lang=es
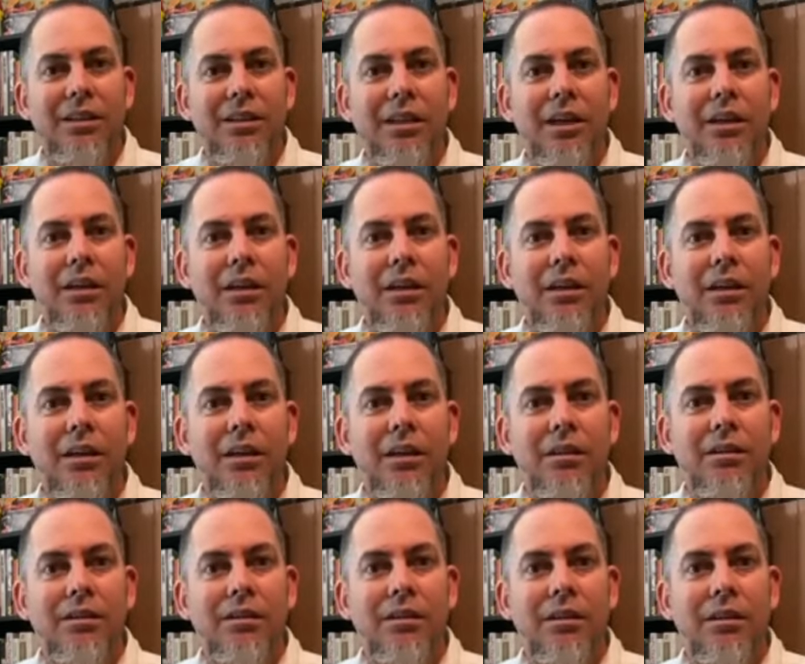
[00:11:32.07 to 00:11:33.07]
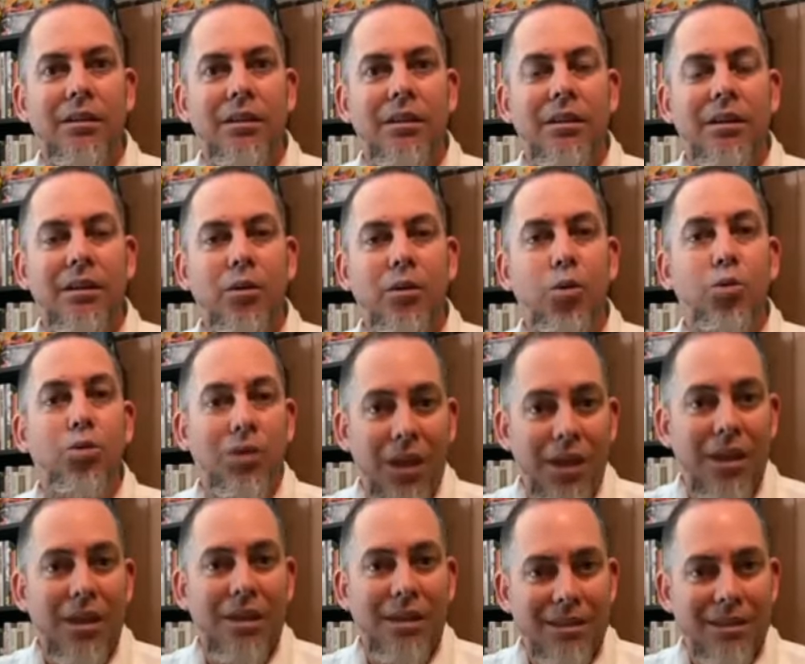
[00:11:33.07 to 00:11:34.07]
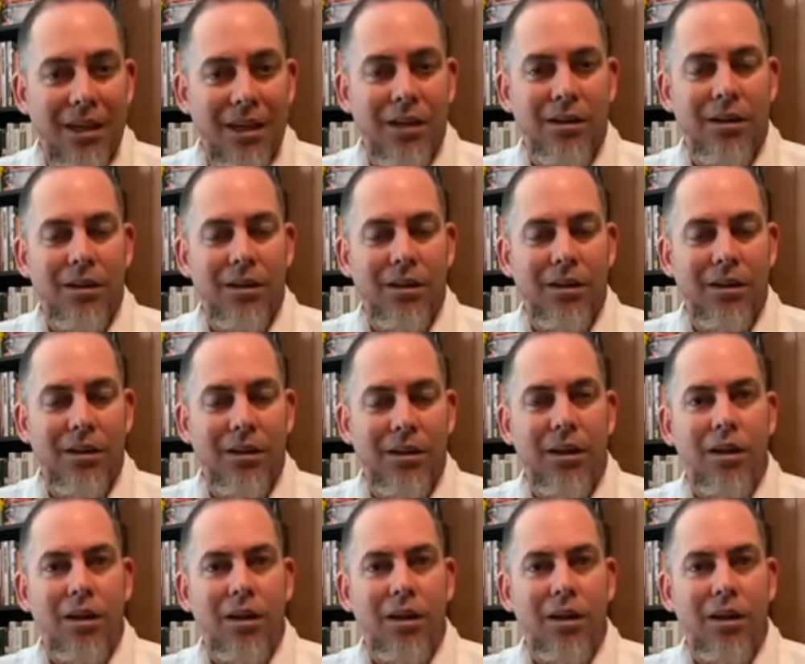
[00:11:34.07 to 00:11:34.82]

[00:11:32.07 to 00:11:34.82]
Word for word: Así que si ustedes desean